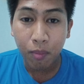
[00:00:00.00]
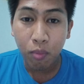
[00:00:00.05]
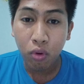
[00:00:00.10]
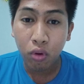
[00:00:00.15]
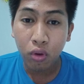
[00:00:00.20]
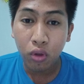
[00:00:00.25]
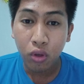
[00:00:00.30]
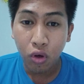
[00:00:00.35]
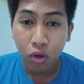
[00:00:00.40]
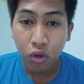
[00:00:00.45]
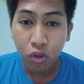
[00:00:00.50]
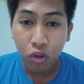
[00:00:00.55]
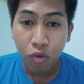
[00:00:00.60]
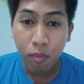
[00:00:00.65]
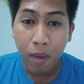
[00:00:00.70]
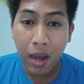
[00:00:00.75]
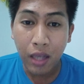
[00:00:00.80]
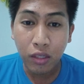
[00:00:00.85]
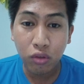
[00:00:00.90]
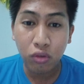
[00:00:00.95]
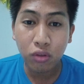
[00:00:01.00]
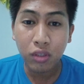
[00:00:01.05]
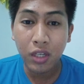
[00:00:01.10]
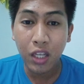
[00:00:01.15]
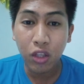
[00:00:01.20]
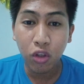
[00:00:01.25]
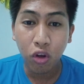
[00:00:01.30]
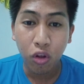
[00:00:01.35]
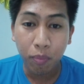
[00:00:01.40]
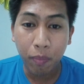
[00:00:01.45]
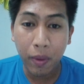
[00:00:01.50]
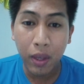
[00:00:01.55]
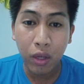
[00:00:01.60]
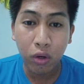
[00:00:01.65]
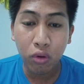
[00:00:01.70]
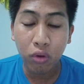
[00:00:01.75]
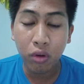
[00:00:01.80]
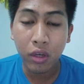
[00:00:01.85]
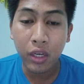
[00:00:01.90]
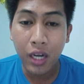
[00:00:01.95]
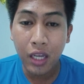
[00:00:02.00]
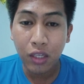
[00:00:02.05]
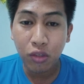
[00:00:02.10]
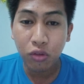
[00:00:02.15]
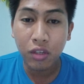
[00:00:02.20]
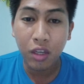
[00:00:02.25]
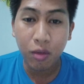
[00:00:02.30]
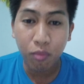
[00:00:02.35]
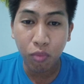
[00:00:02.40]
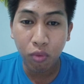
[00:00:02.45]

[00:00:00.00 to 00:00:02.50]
mong yon gumastos ka doon, pero yung ginastosan